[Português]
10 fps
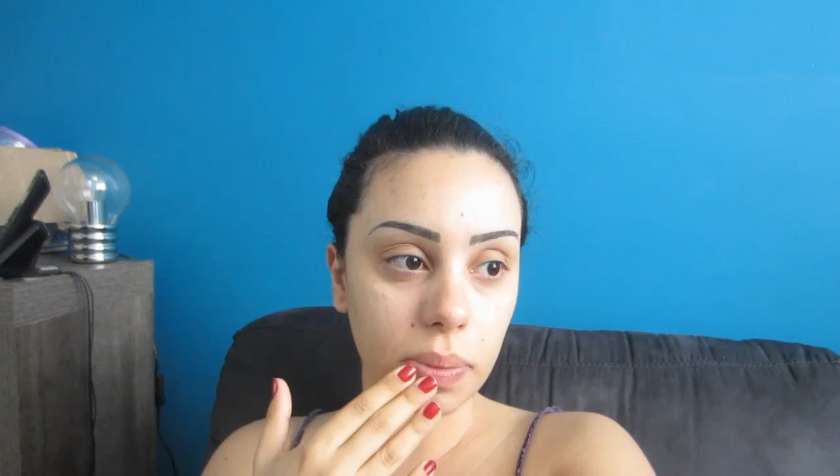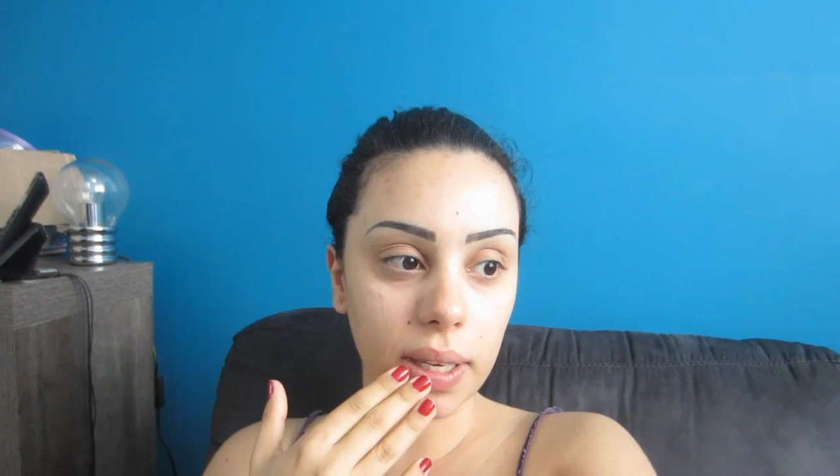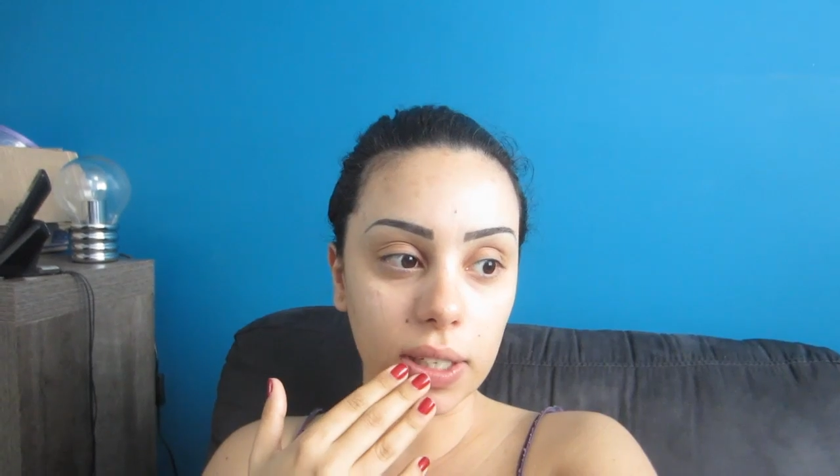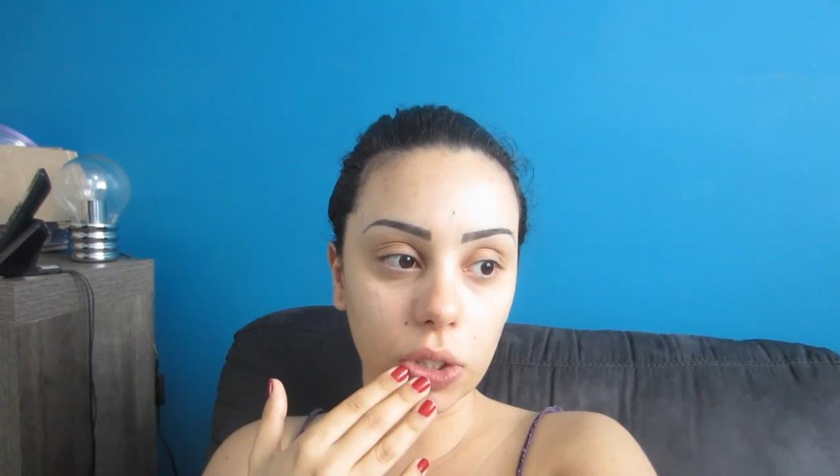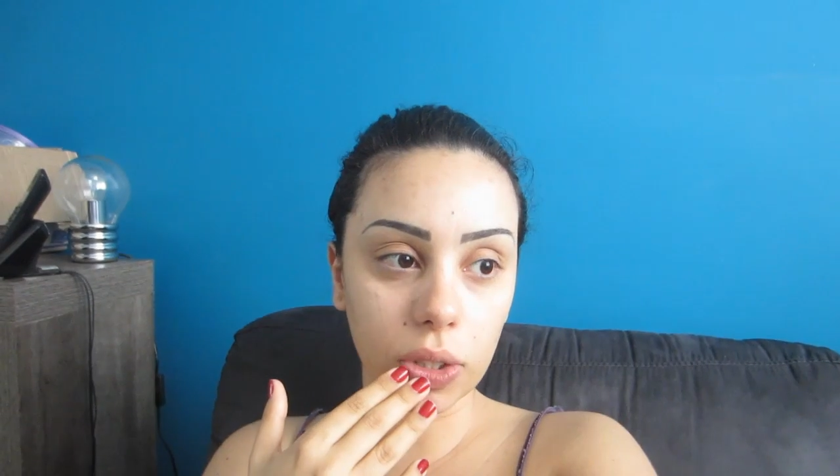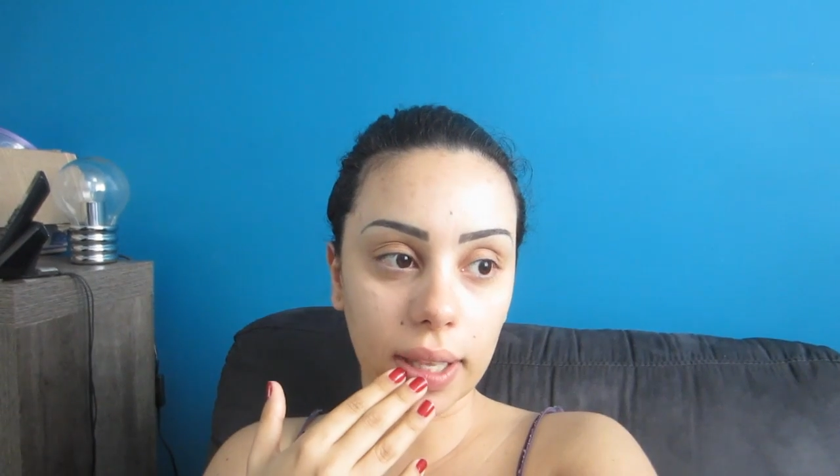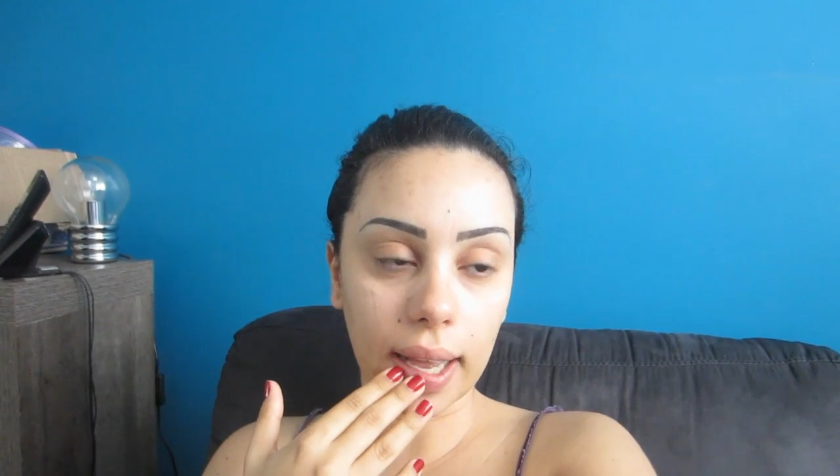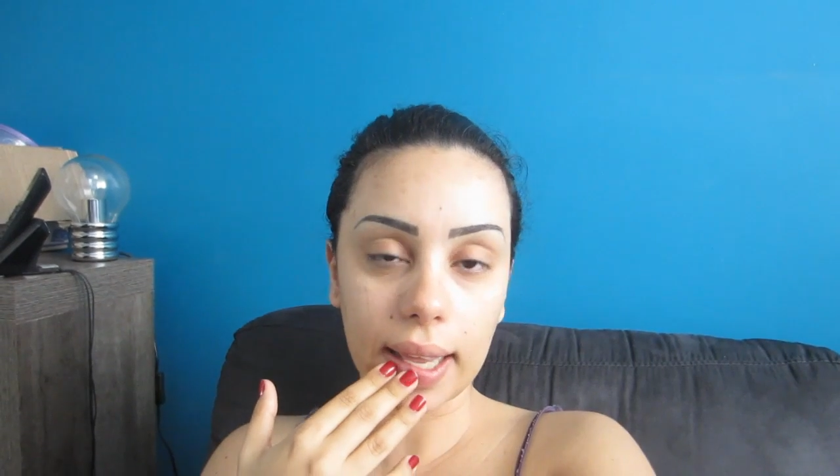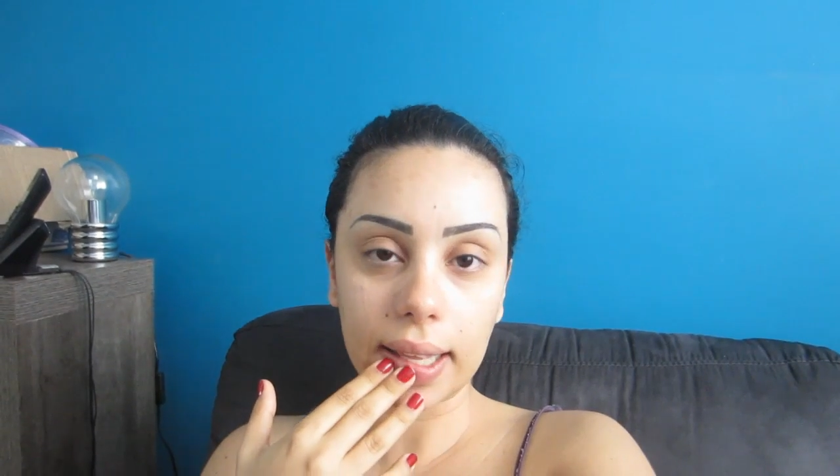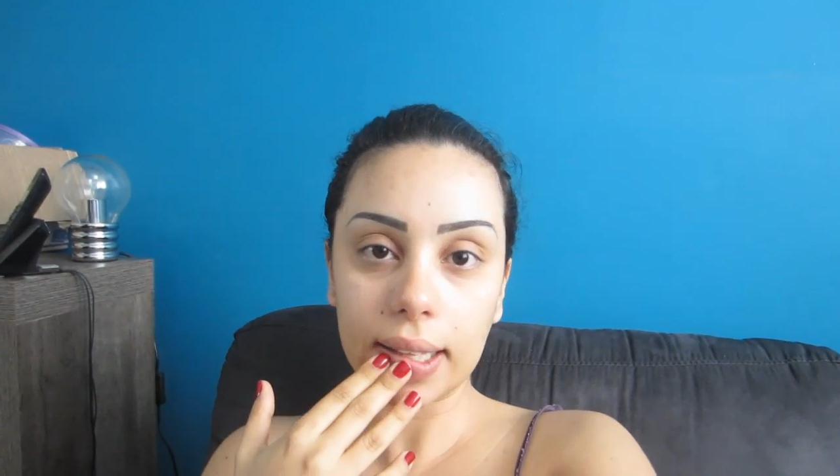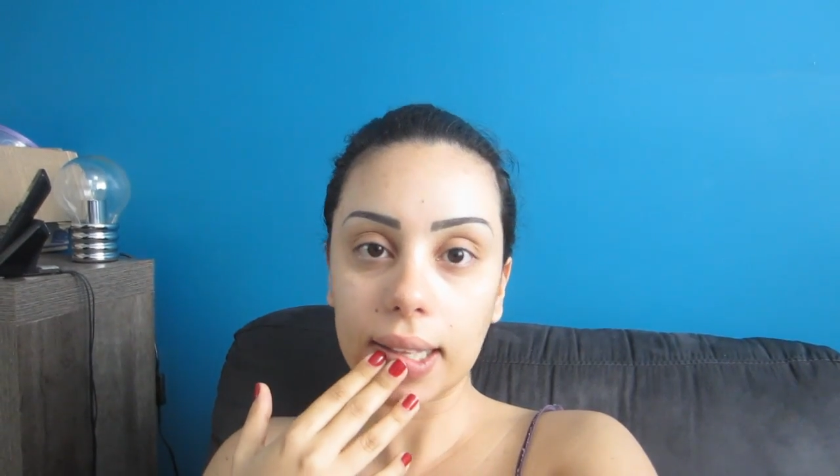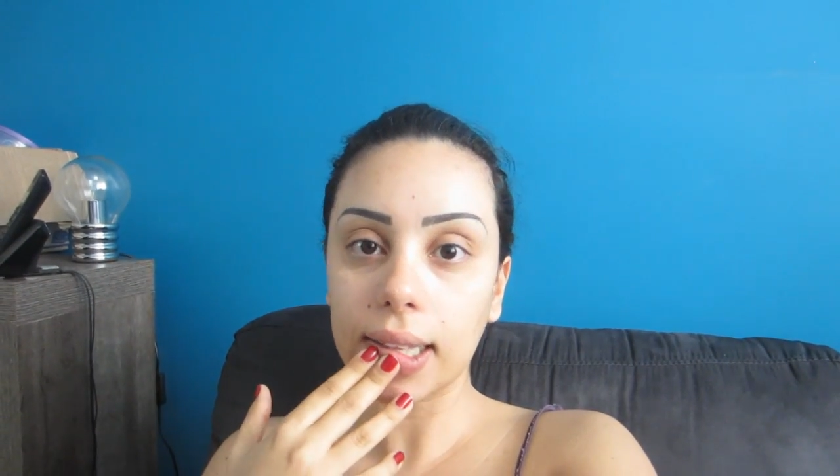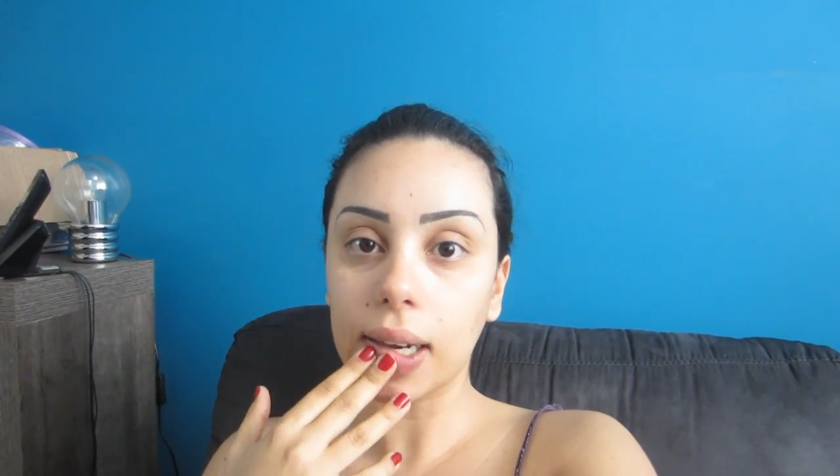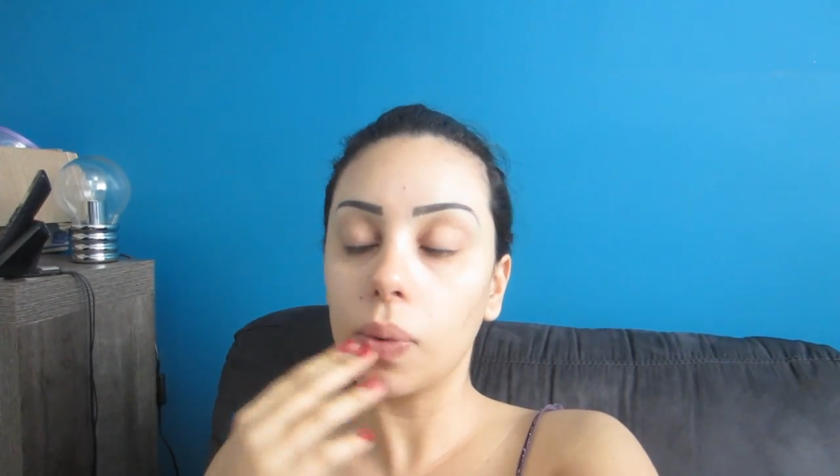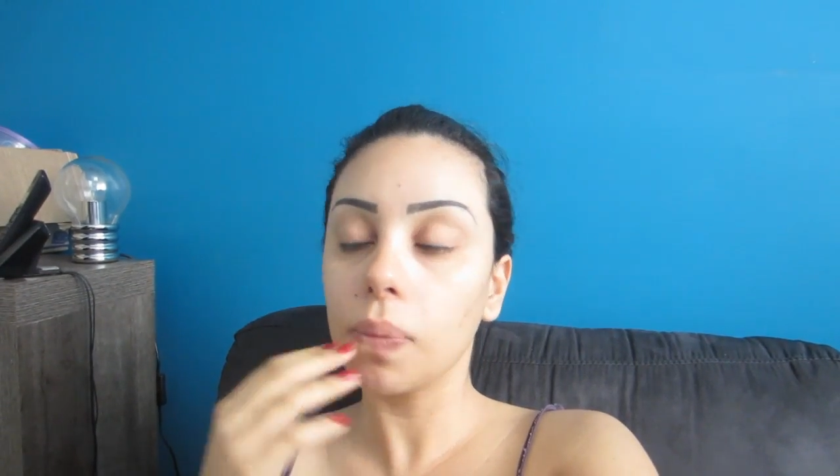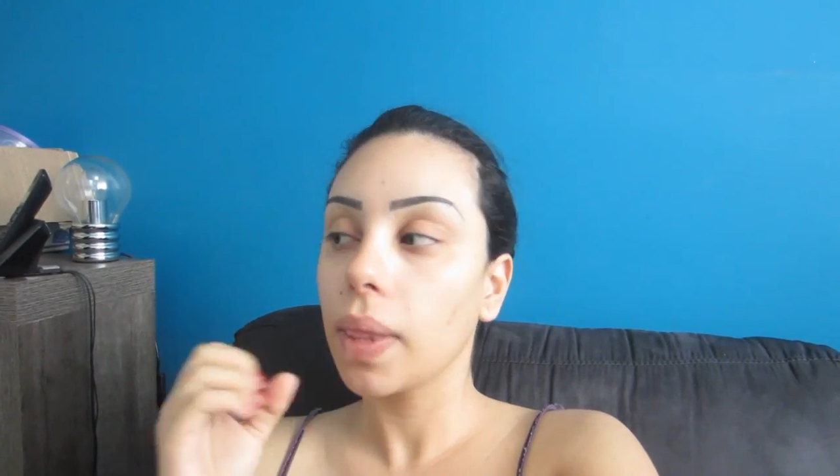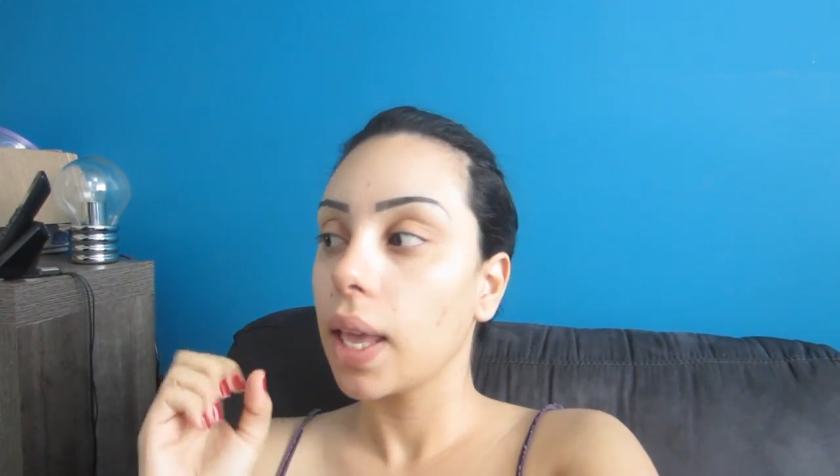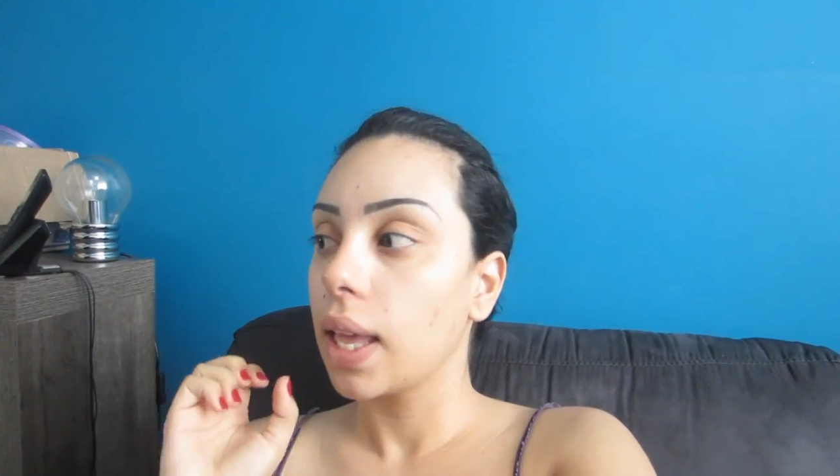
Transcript: para encaixotar ainda, então